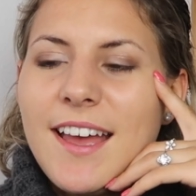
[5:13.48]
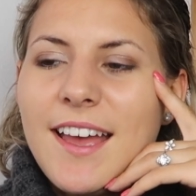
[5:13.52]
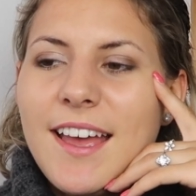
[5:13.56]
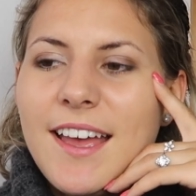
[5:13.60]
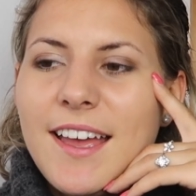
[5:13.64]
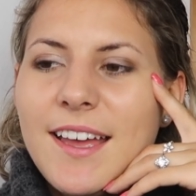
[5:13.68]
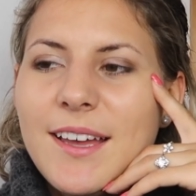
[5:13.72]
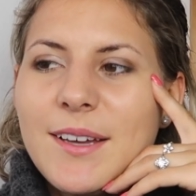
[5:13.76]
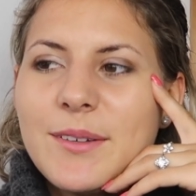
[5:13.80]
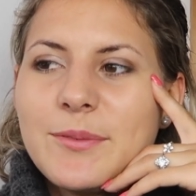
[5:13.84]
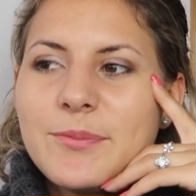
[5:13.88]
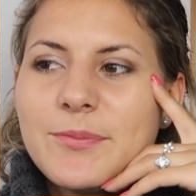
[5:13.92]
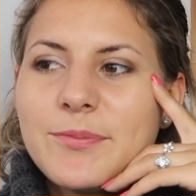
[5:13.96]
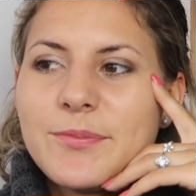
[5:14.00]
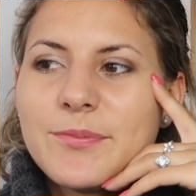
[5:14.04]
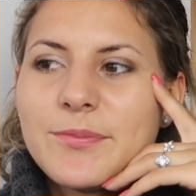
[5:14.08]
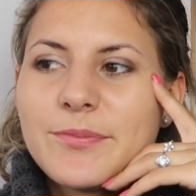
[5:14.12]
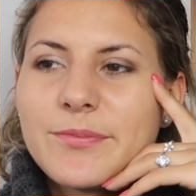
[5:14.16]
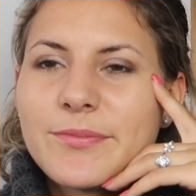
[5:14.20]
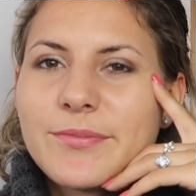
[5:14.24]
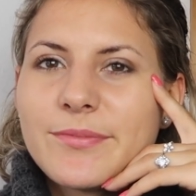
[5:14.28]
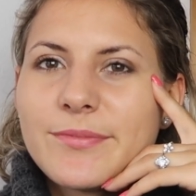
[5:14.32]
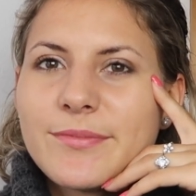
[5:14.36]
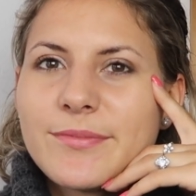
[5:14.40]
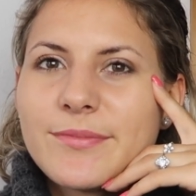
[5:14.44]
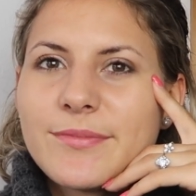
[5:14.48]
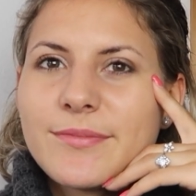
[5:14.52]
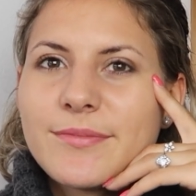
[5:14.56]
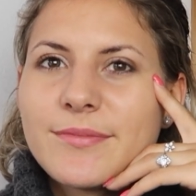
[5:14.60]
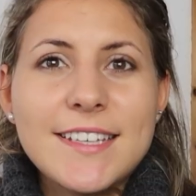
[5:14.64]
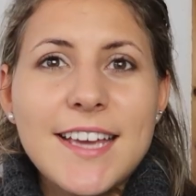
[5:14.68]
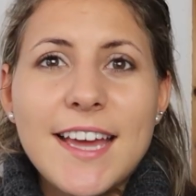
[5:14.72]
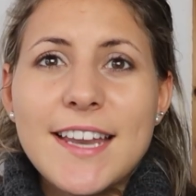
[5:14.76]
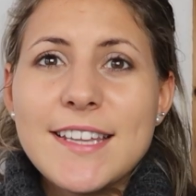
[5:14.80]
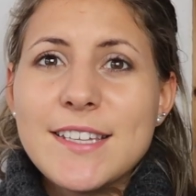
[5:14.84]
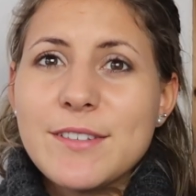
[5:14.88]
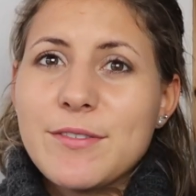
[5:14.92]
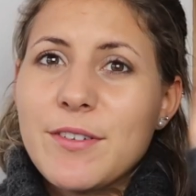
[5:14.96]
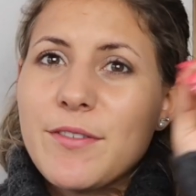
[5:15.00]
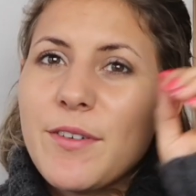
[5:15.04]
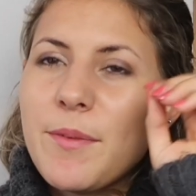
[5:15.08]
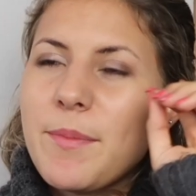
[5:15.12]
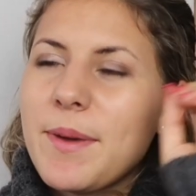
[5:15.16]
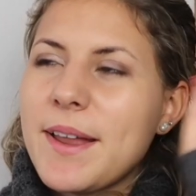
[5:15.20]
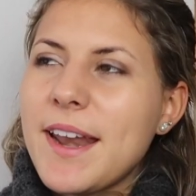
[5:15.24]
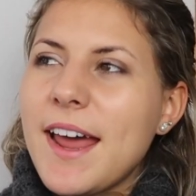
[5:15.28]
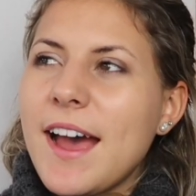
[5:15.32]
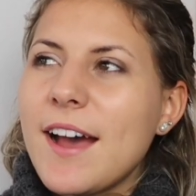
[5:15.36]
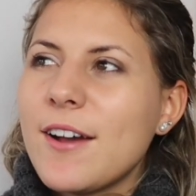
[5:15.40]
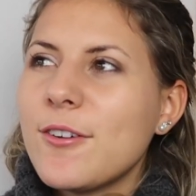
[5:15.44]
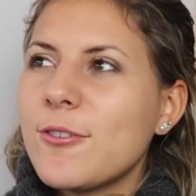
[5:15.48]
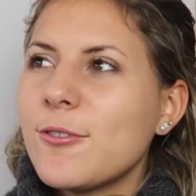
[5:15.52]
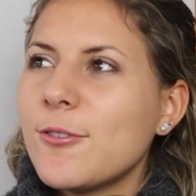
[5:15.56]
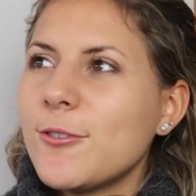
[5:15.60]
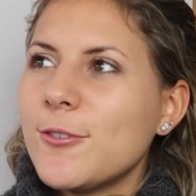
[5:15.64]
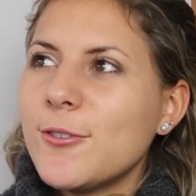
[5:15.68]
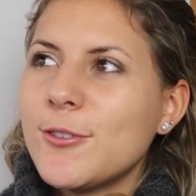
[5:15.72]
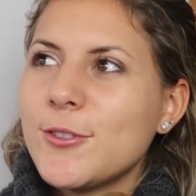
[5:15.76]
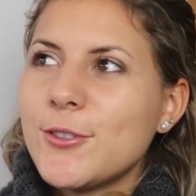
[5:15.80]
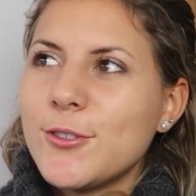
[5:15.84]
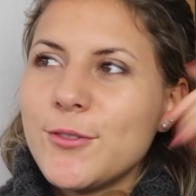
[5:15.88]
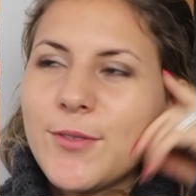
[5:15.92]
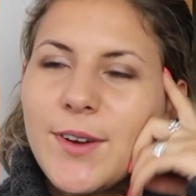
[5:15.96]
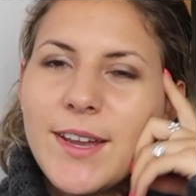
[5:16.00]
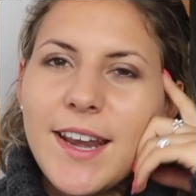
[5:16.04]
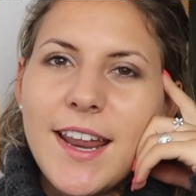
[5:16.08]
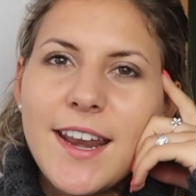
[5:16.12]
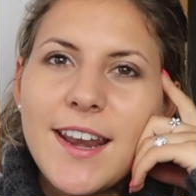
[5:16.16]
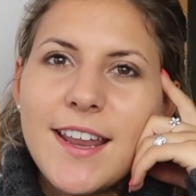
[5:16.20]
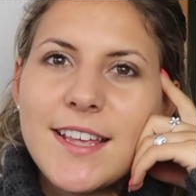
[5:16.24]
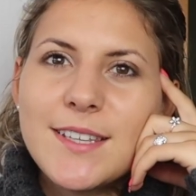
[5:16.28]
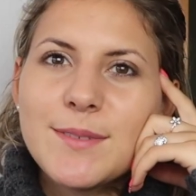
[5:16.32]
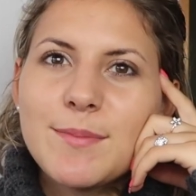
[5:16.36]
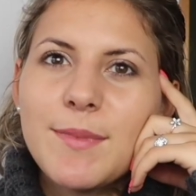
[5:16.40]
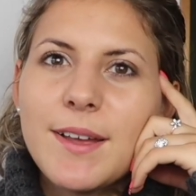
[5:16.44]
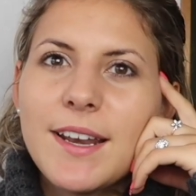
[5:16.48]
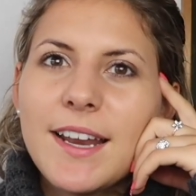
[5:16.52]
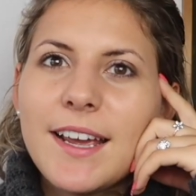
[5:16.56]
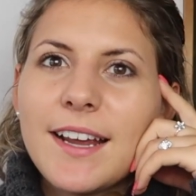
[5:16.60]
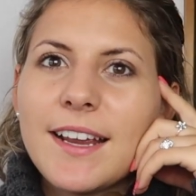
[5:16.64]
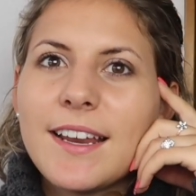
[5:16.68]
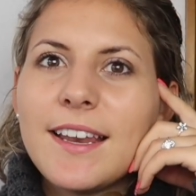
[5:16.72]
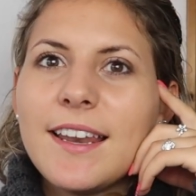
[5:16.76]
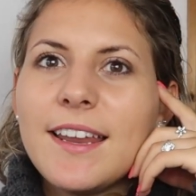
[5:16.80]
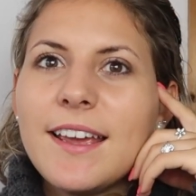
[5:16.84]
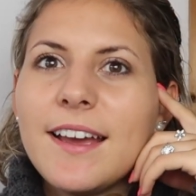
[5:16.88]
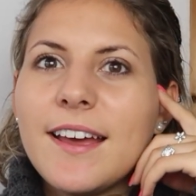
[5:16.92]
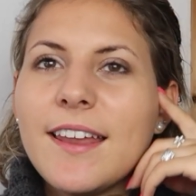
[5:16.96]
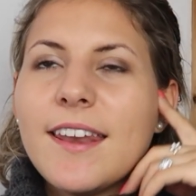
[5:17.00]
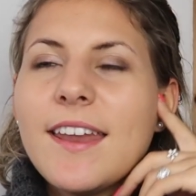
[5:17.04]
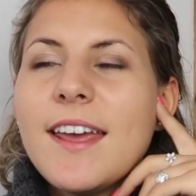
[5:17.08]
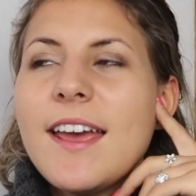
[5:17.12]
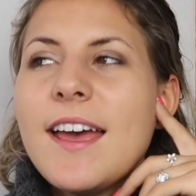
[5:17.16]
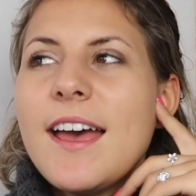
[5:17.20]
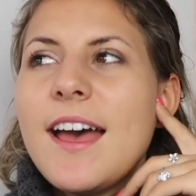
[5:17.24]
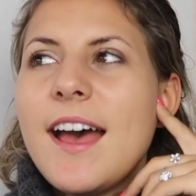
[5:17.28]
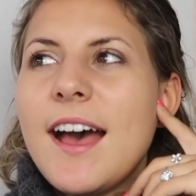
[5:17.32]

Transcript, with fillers: Ähm, kann es auf jeden Fall mal nachgucken und irgendwann anders mal erklären.